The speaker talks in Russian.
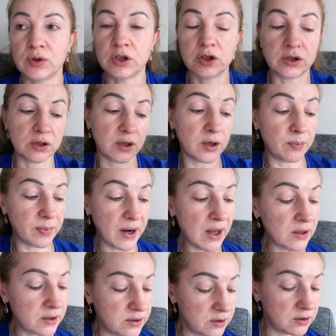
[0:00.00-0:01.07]
у нас сейчас такие
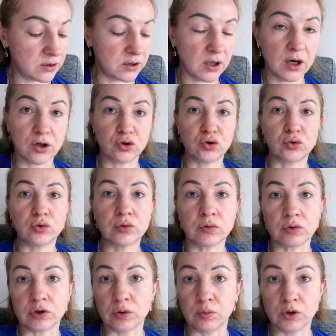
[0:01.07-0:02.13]
правила, ты себя хорошо
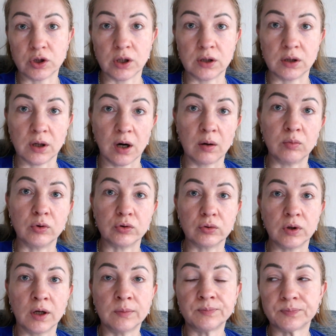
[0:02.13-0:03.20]
чувствуешь, ты можешь ходить на
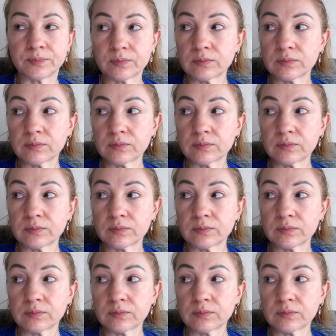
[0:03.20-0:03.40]
работу, да.